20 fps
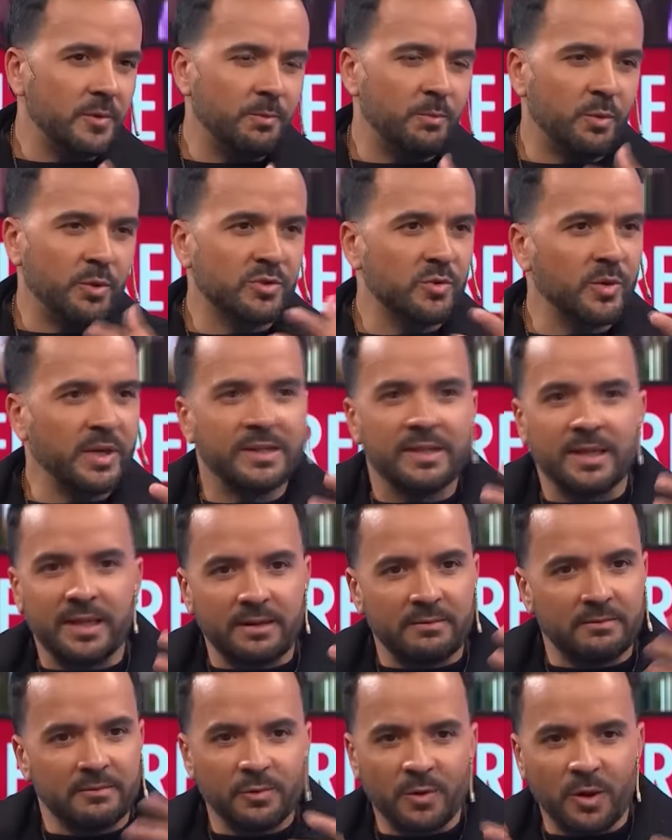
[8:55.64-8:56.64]
por
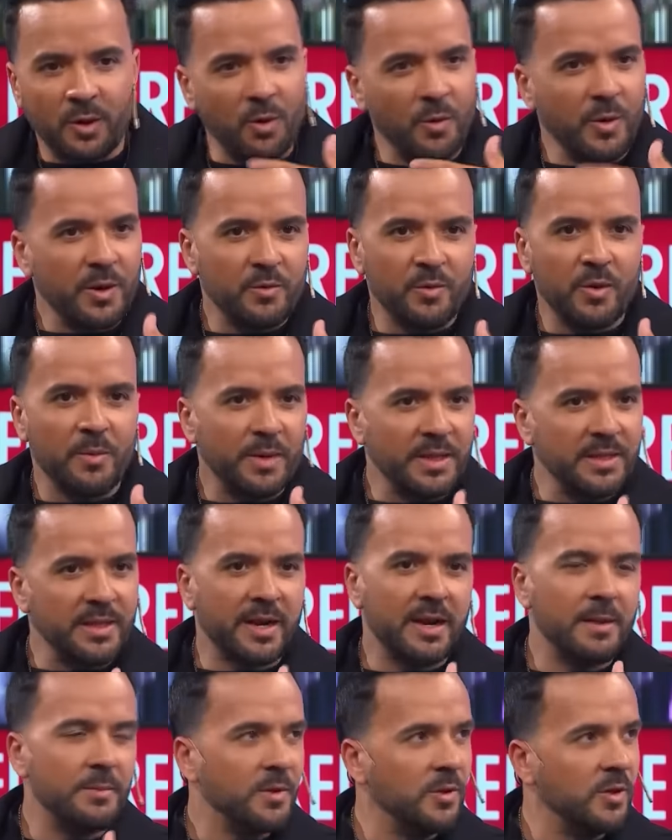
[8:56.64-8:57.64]
suerte, uno es joven, uno aprende
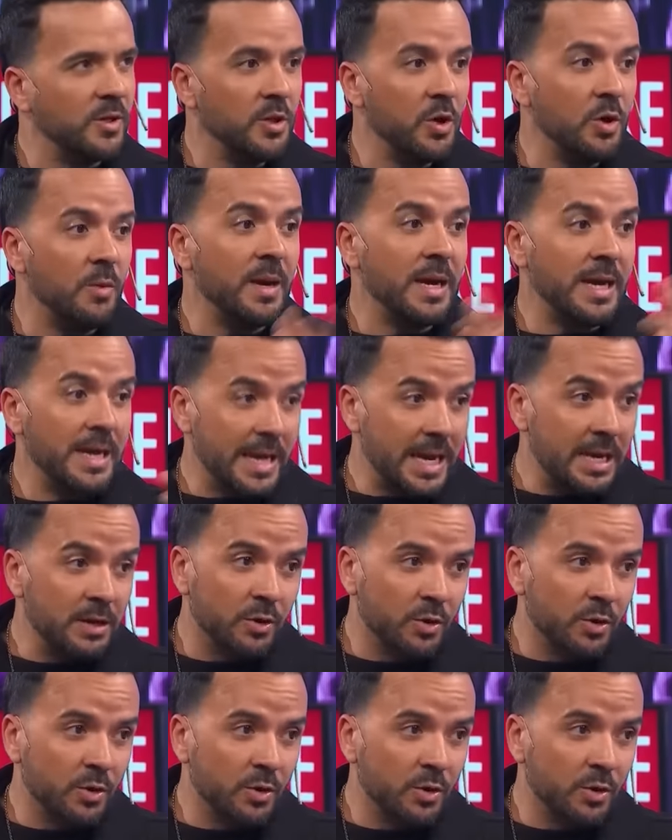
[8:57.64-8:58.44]
rápido el idioma. El